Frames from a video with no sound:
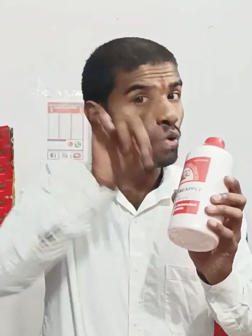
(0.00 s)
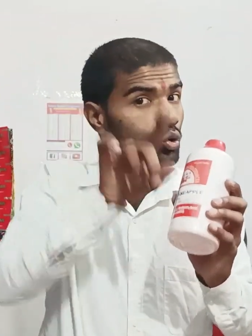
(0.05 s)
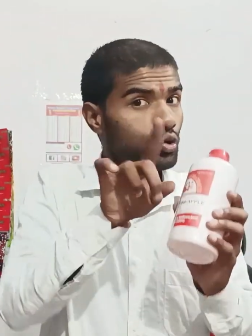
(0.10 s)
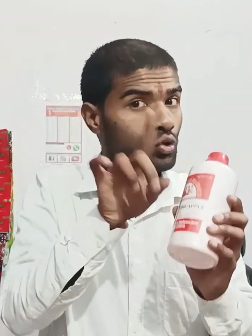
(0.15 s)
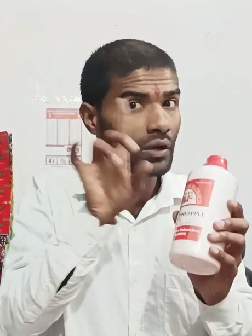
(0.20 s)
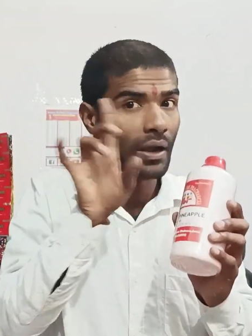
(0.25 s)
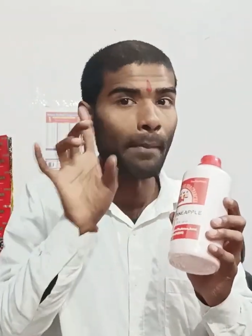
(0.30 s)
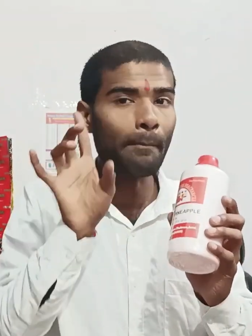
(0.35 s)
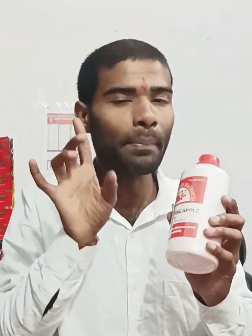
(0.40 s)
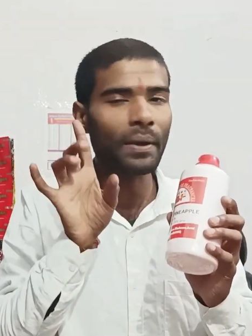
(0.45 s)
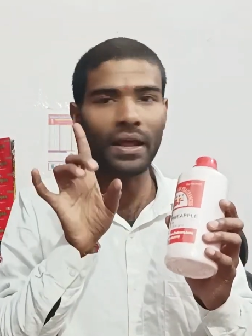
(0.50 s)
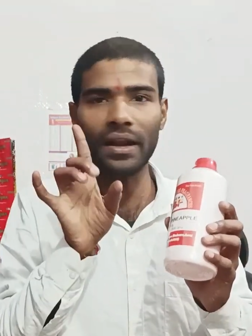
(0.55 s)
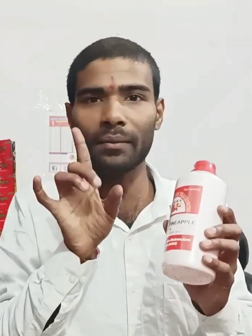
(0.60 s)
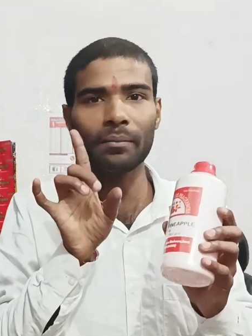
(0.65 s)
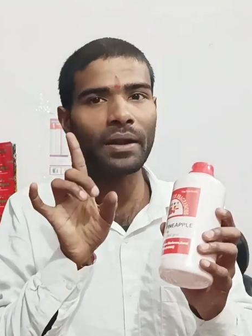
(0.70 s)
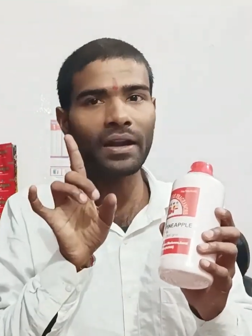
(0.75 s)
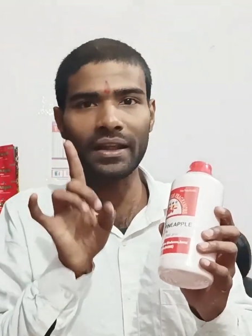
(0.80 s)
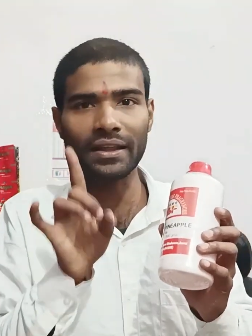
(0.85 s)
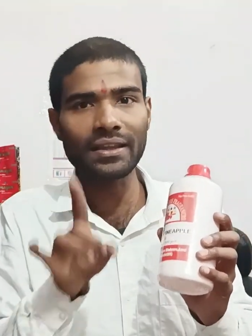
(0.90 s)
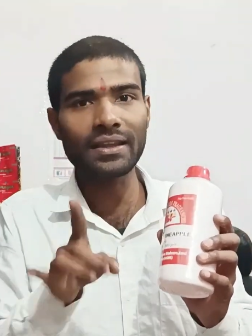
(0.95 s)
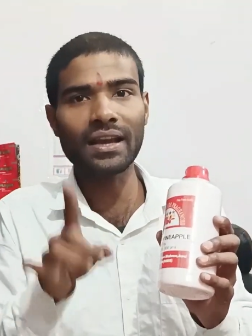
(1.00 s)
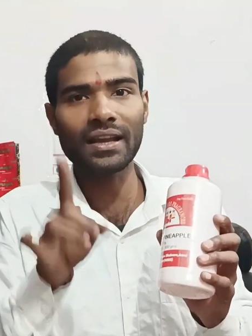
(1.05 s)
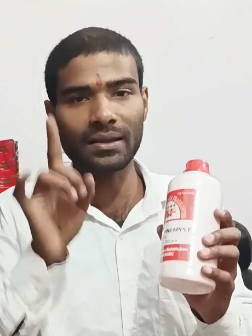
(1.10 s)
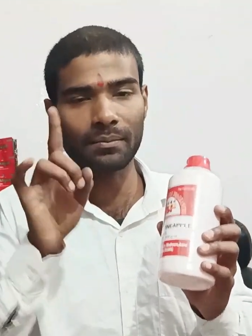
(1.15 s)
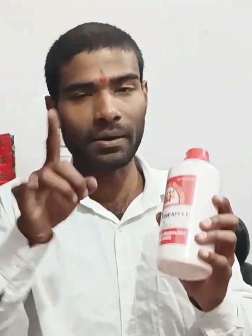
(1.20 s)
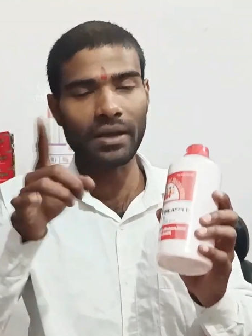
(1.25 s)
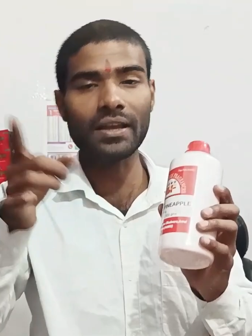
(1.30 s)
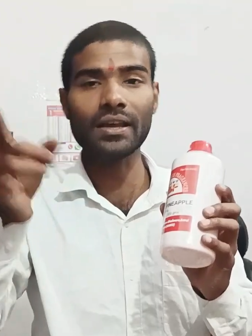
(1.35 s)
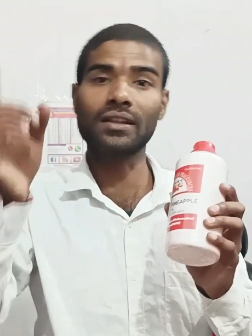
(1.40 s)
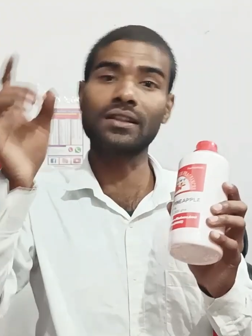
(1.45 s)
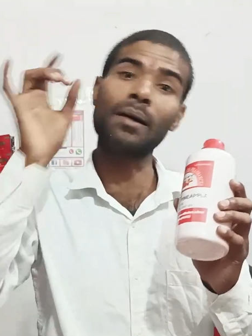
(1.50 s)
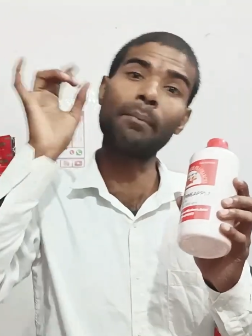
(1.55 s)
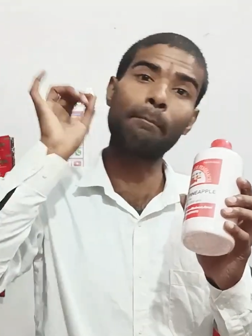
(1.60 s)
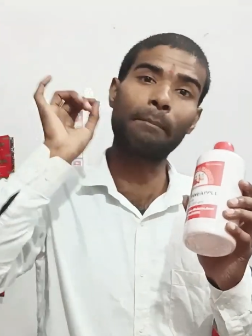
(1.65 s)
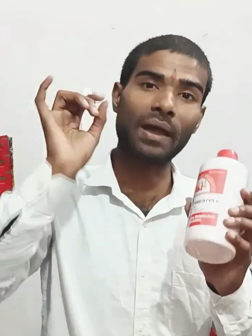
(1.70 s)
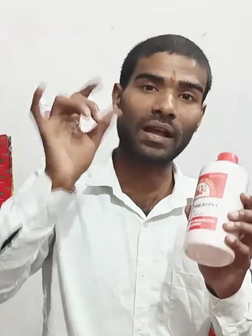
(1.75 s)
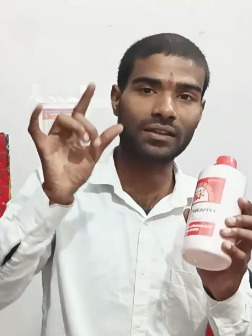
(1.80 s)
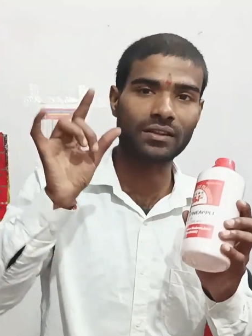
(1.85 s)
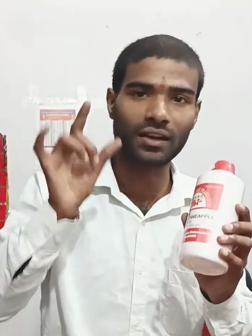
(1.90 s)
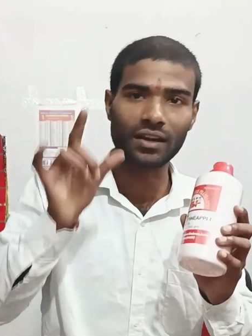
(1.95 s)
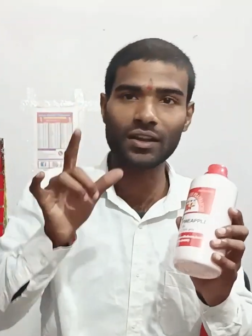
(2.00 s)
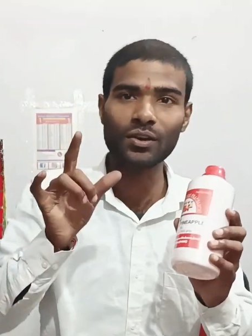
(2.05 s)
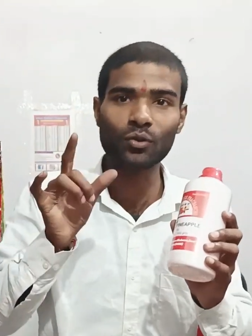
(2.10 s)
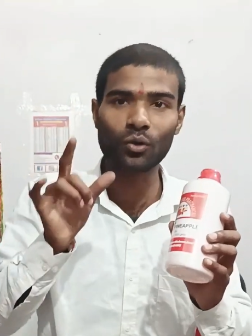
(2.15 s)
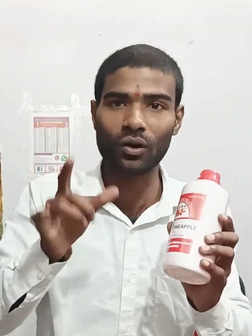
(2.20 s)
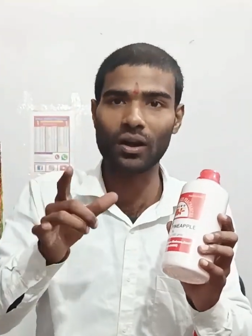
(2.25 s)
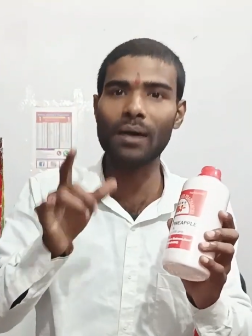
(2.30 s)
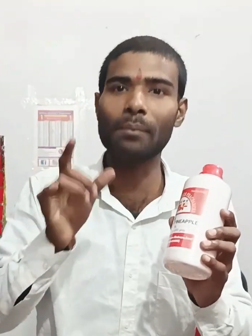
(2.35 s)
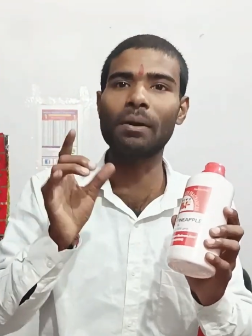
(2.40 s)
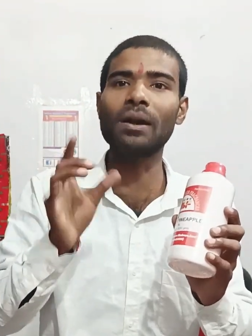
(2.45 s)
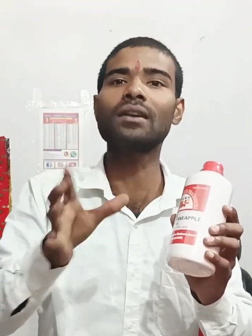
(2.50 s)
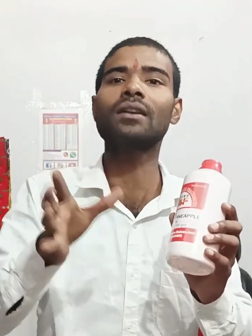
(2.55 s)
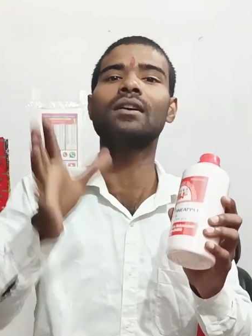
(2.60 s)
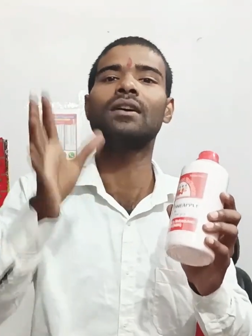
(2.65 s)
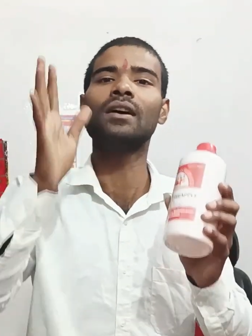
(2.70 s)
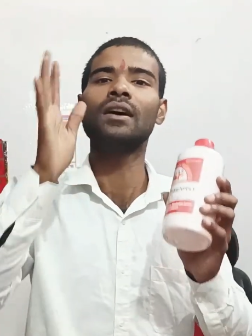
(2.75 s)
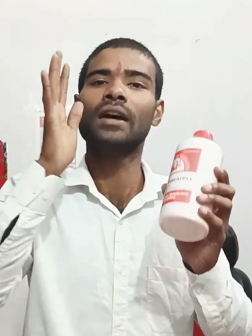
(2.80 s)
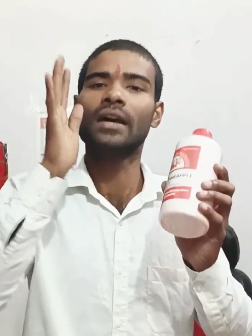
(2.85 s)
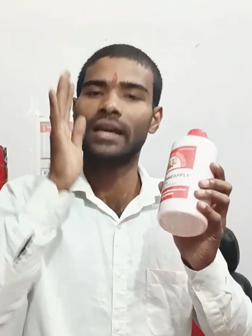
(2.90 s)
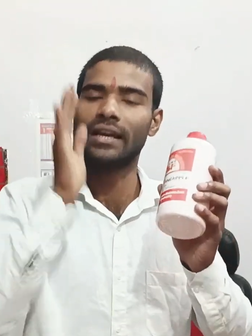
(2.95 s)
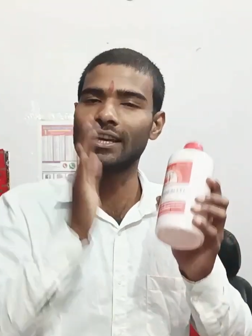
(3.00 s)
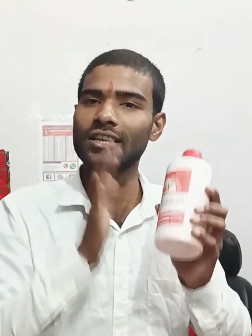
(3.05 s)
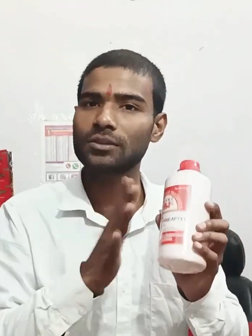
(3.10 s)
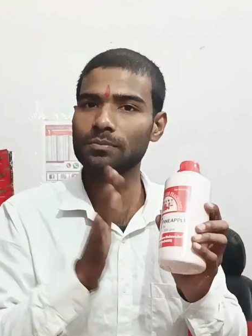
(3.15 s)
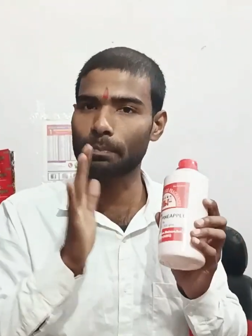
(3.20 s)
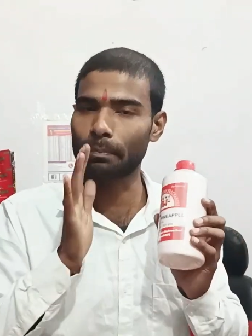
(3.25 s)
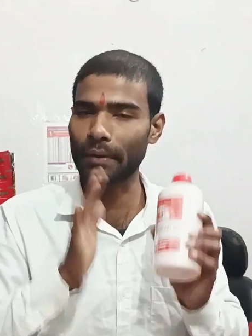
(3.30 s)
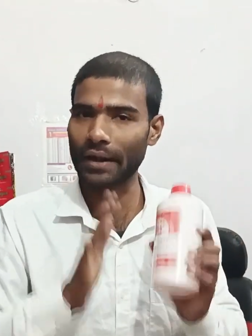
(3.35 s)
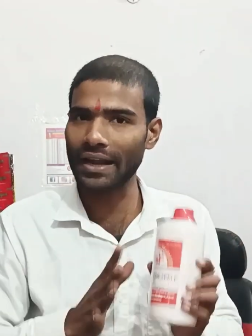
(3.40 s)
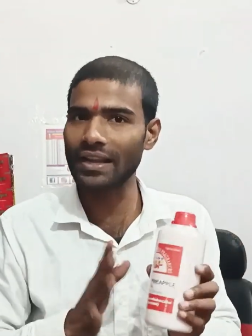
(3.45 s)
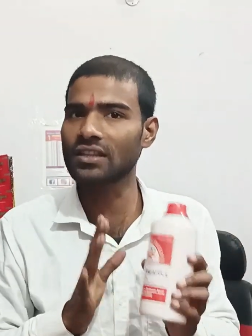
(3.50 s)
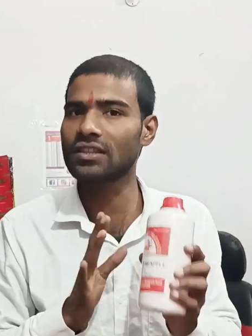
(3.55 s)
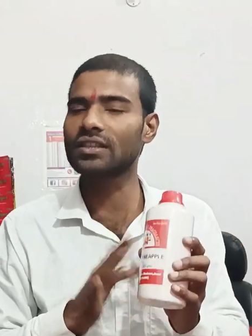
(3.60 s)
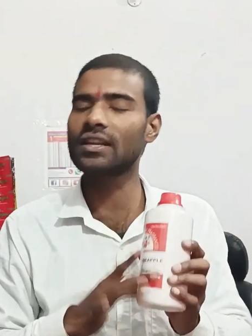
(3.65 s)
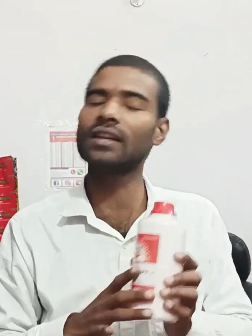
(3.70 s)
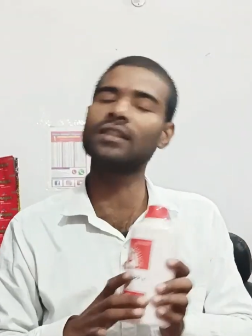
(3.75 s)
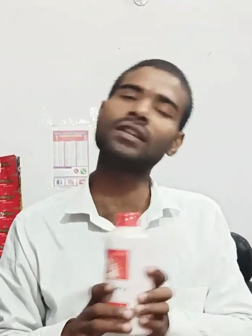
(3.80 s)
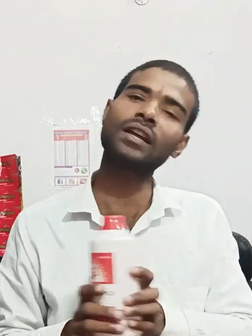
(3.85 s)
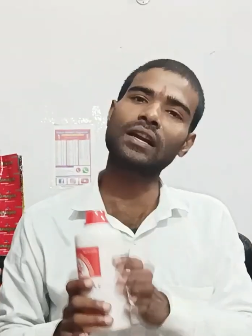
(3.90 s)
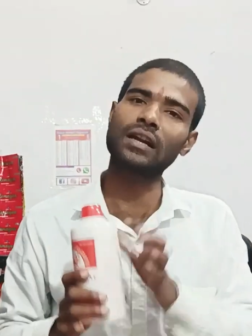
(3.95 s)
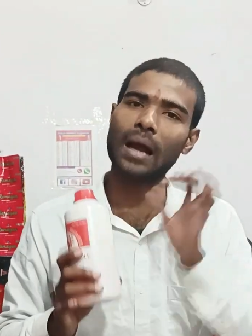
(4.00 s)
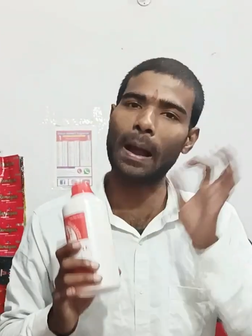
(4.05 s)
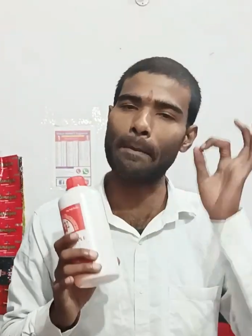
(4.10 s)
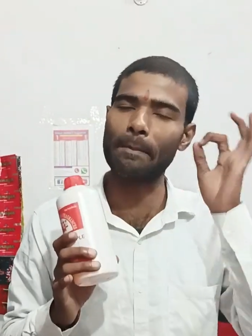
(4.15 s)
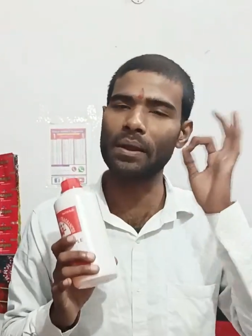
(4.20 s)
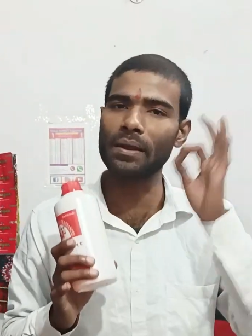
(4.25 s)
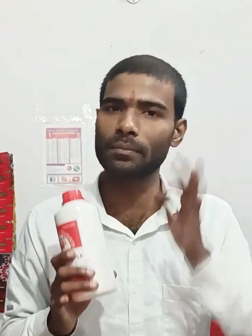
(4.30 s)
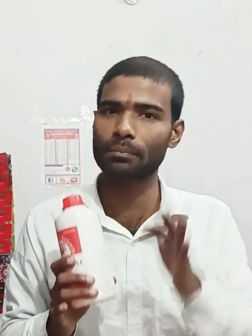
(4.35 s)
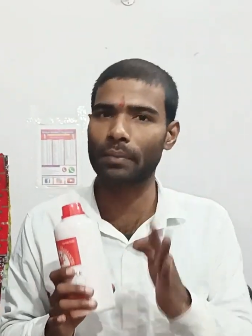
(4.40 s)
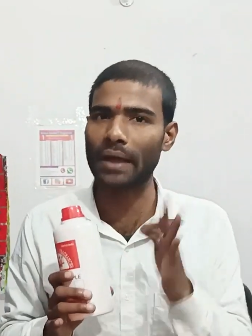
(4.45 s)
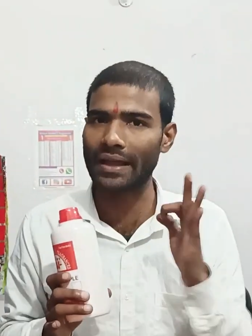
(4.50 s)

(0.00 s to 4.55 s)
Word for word: उस कंपेयर में नहीं है कि भाई एकदम बेहतरीन होगा बट इस प्राइस के अंदर काफी